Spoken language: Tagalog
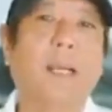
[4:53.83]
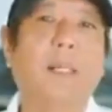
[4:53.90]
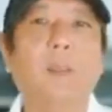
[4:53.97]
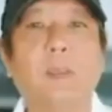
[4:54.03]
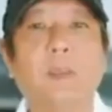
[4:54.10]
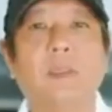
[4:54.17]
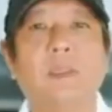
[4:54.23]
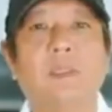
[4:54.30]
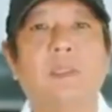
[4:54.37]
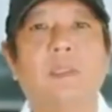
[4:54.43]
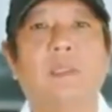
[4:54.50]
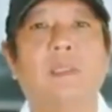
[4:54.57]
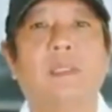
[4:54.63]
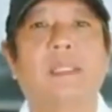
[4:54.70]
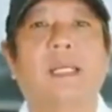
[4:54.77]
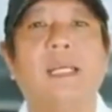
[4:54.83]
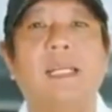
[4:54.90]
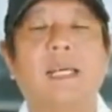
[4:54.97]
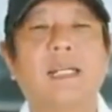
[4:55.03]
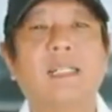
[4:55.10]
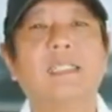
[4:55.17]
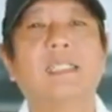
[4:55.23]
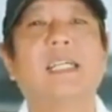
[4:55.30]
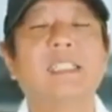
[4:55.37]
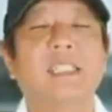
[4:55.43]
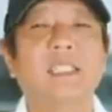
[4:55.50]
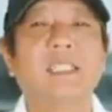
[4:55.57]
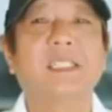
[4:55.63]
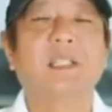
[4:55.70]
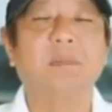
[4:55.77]
Yung last vlog
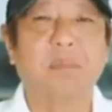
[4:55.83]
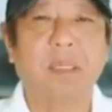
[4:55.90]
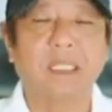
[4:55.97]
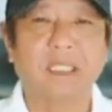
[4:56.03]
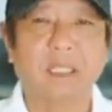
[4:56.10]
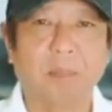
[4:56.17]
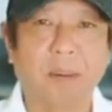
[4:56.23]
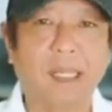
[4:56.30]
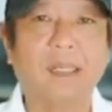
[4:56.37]
natin, na pag-usapan